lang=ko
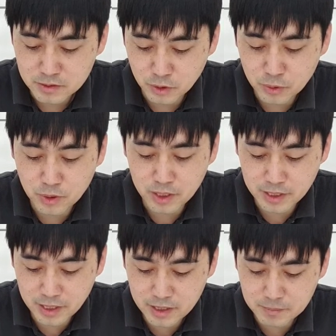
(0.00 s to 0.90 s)

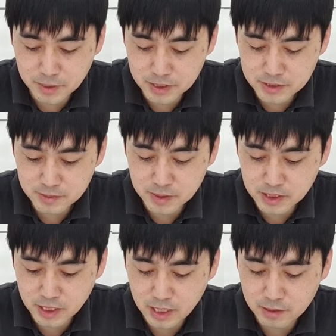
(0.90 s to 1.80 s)
여호와의
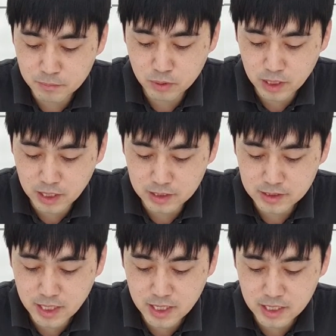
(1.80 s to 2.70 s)
말씀이니라. 보라,
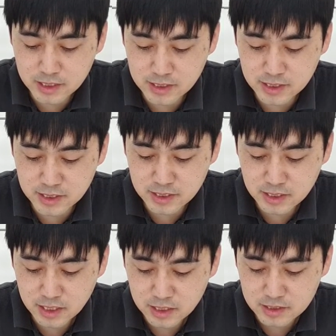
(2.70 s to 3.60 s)
때가
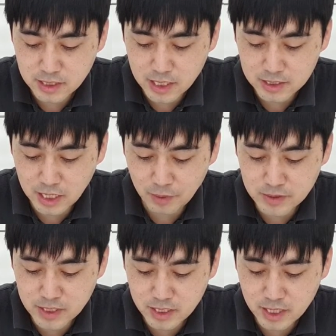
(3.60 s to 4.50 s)
이르리니 내가
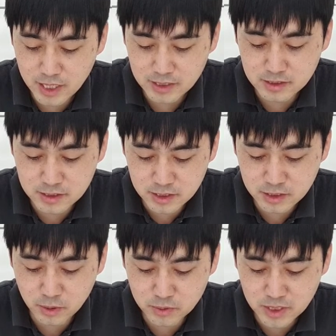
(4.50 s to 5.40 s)
다윗에게 한
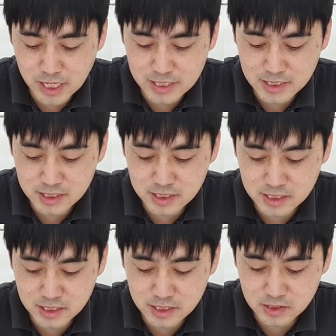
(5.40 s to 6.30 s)
의로운 가지를
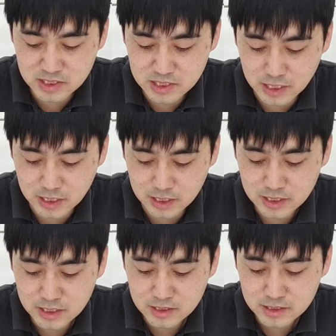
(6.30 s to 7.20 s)
일으킬 것이라.
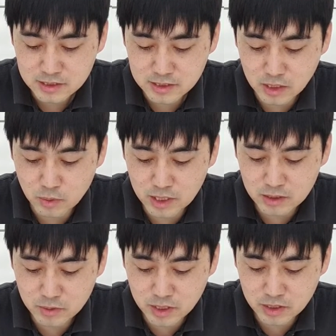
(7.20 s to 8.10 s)
그가
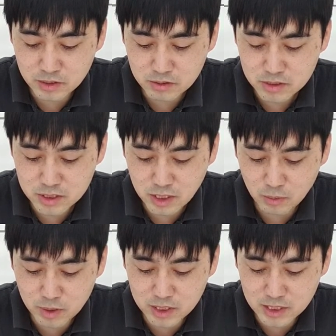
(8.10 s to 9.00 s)
왕이 되어
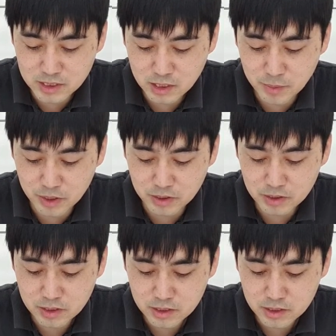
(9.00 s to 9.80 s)
지혜롭게 다스리며